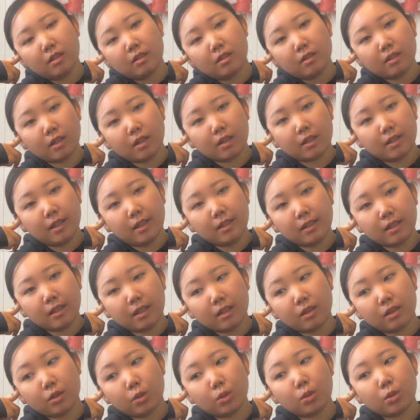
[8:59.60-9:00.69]
なんかなんでかっ
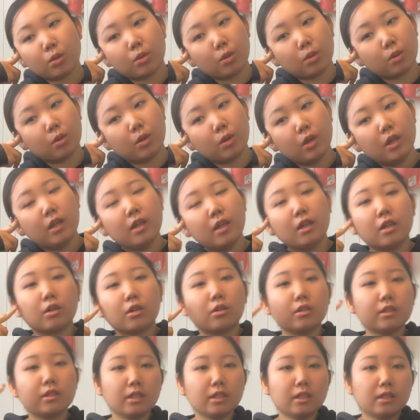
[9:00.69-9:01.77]
ていうと
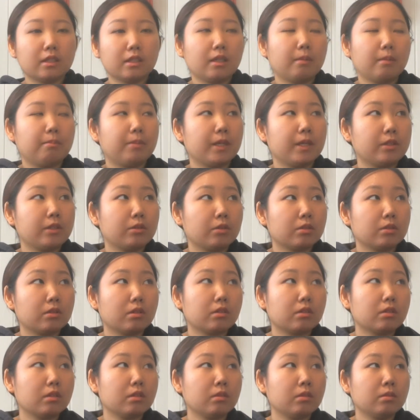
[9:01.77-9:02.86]
こっちってやっぱり土
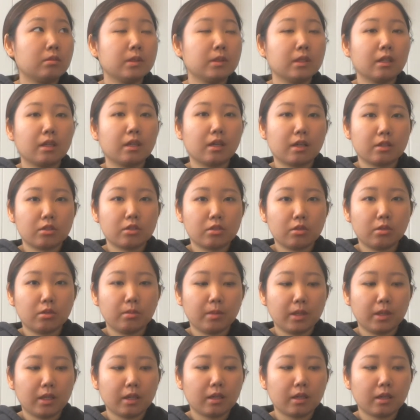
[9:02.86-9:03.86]
足の文化が強めだ